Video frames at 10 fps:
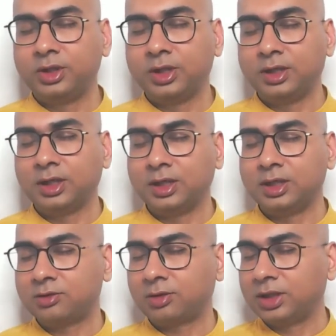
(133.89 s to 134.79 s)
ये ये
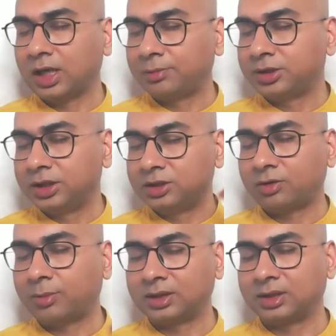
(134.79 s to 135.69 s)
ईश्वर ये आपसे
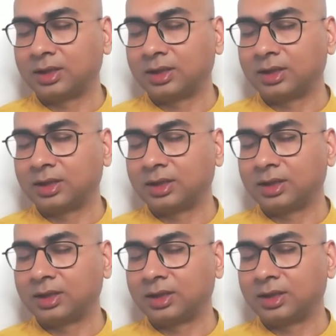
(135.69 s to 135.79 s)
ईश्वर बात